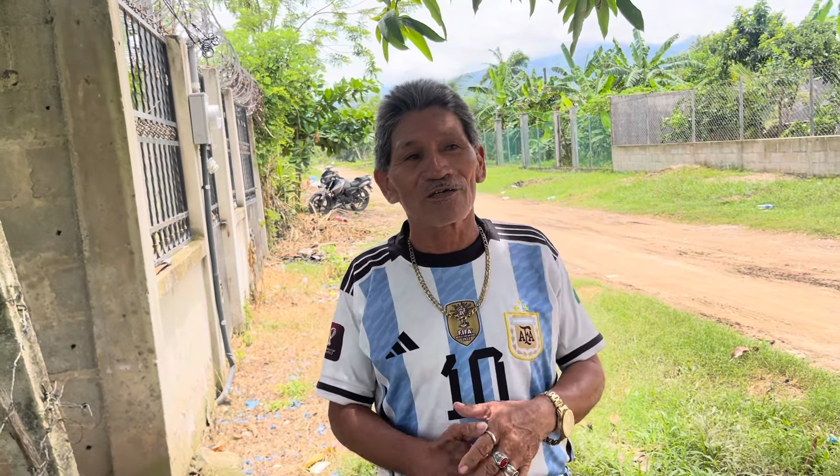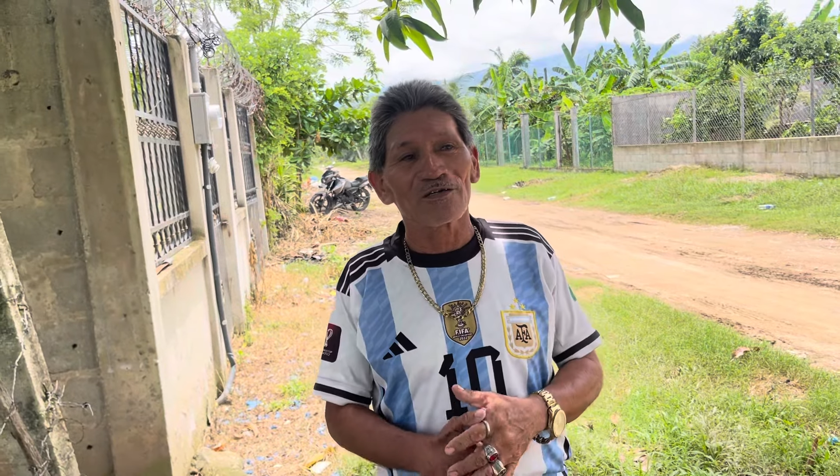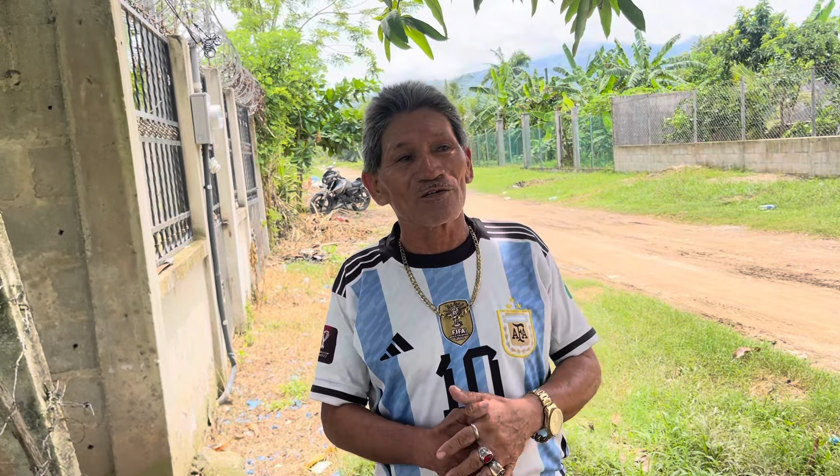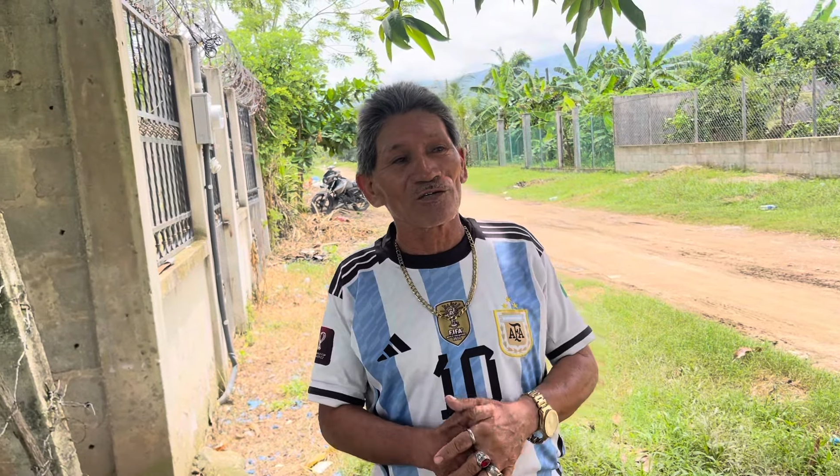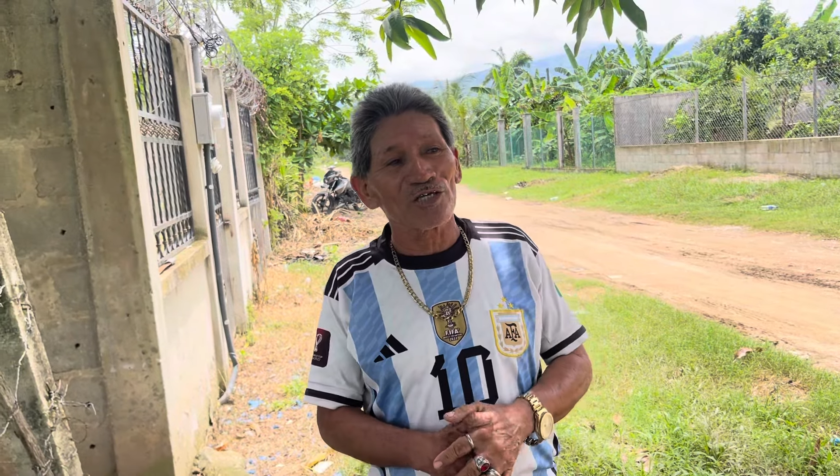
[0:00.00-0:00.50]

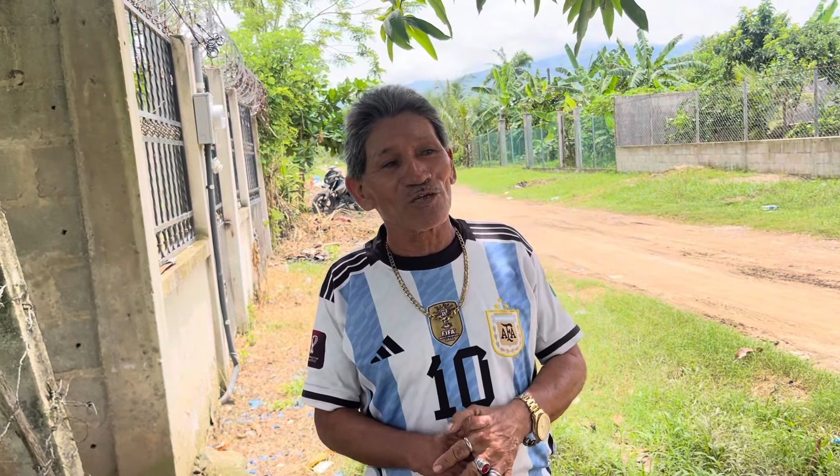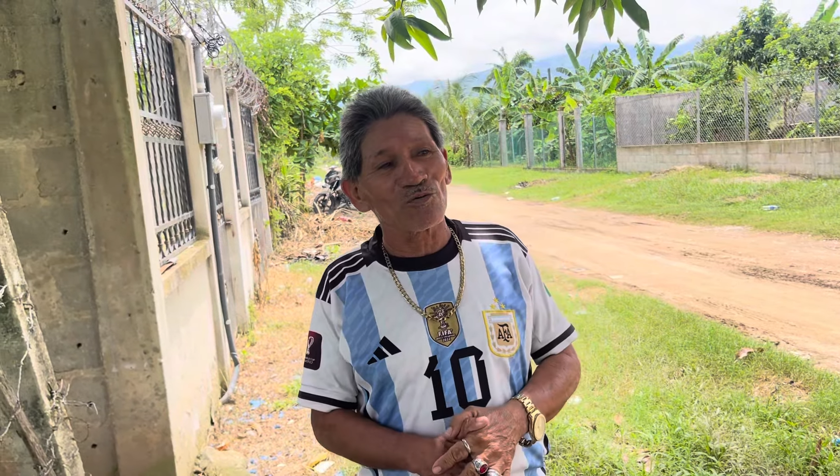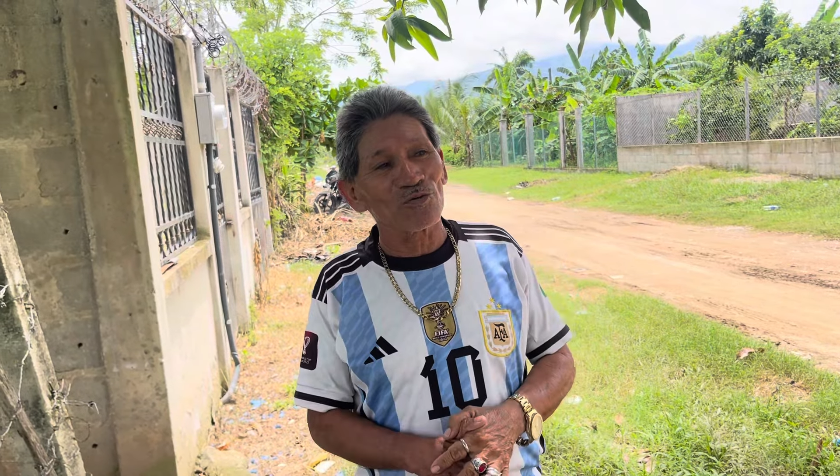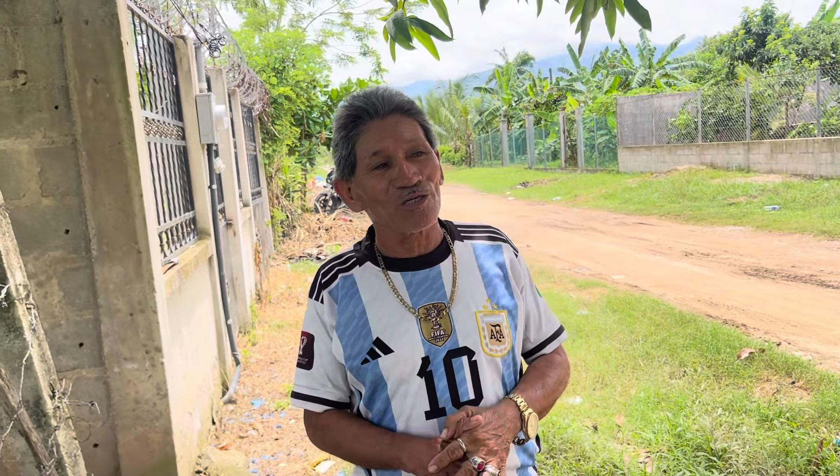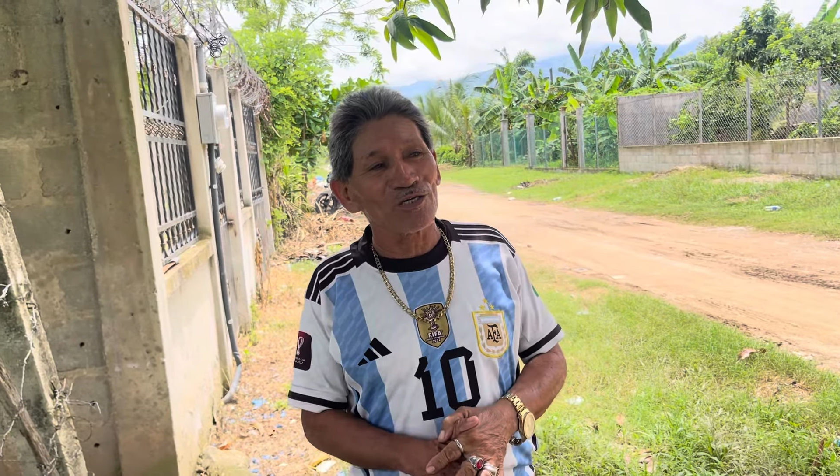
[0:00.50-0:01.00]
otra
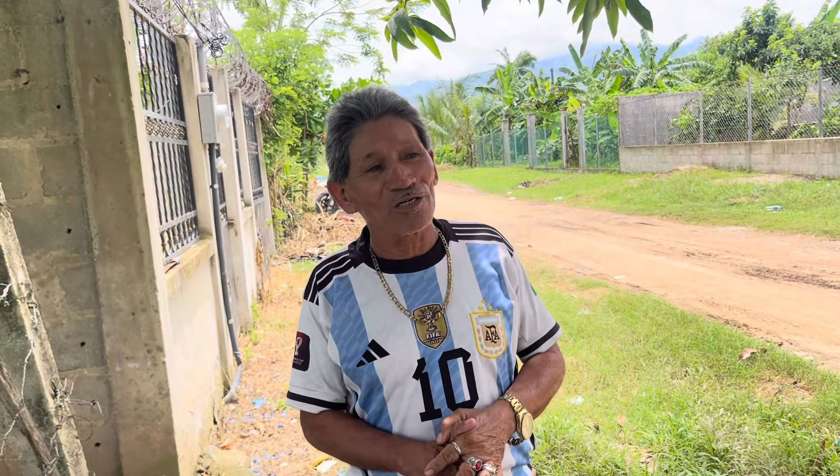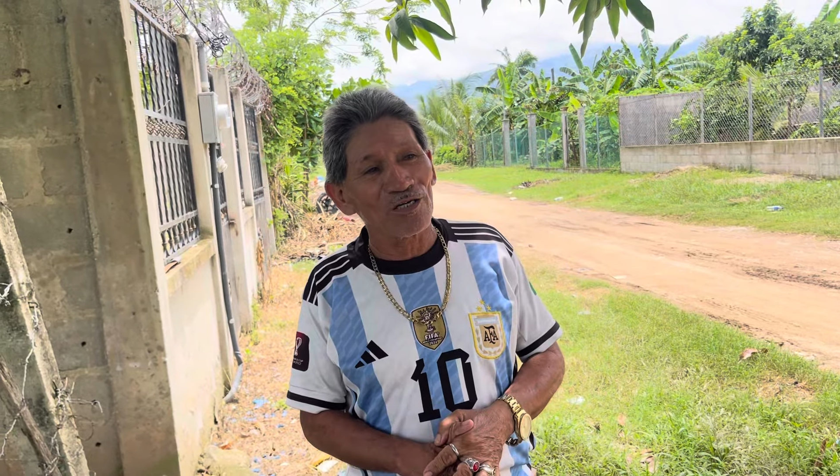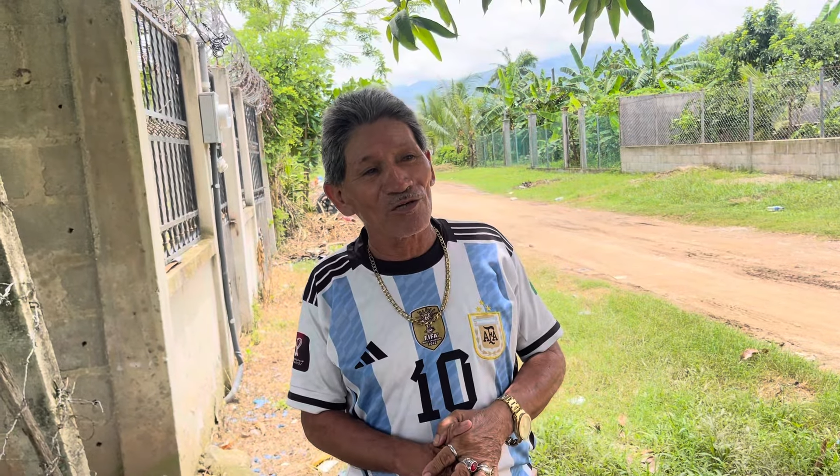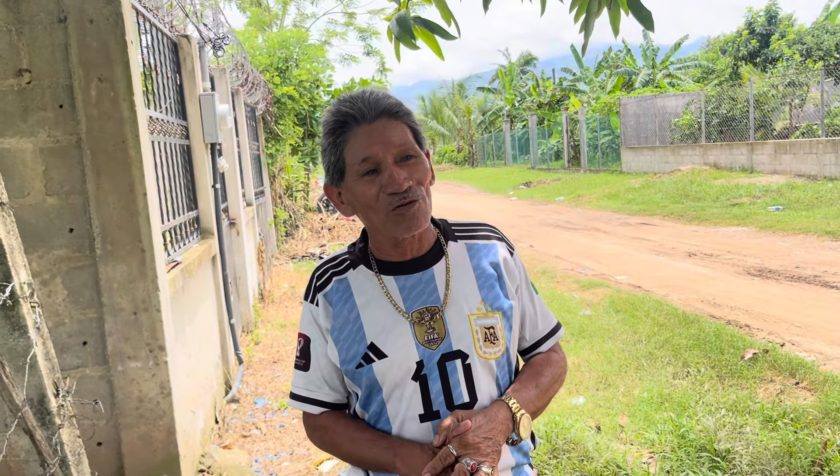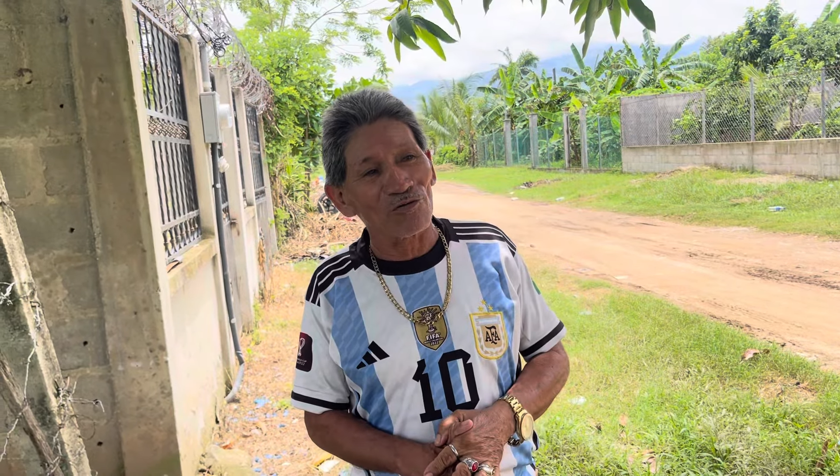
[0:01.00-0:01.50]
cosa le
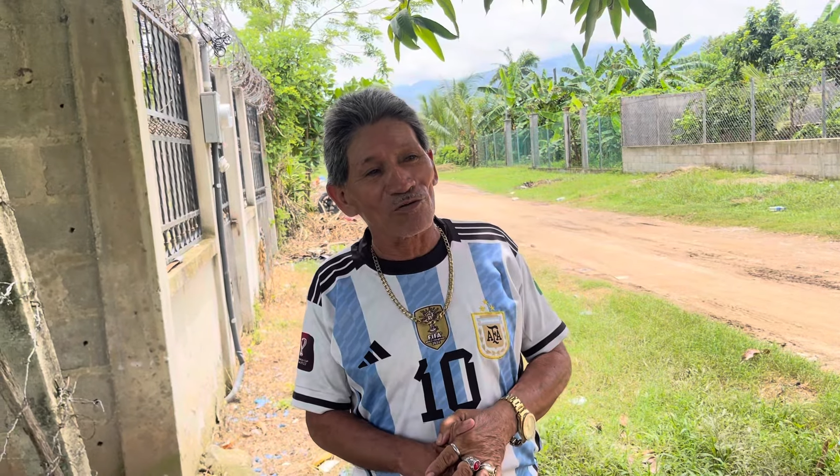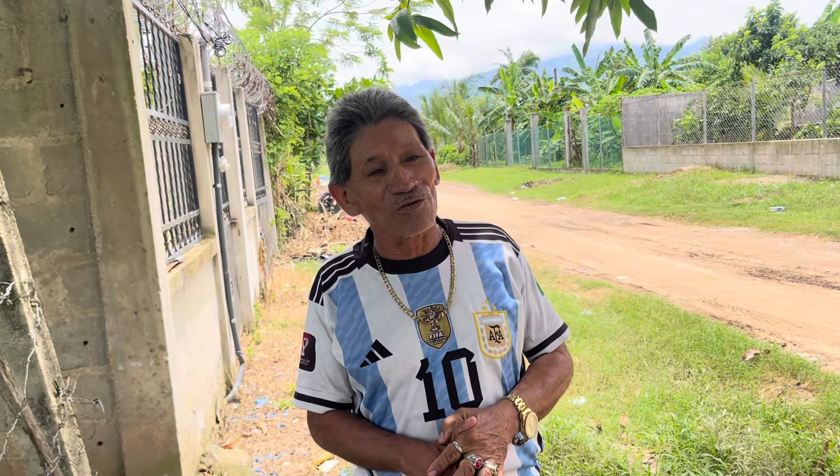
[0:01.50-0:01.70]
dije yo,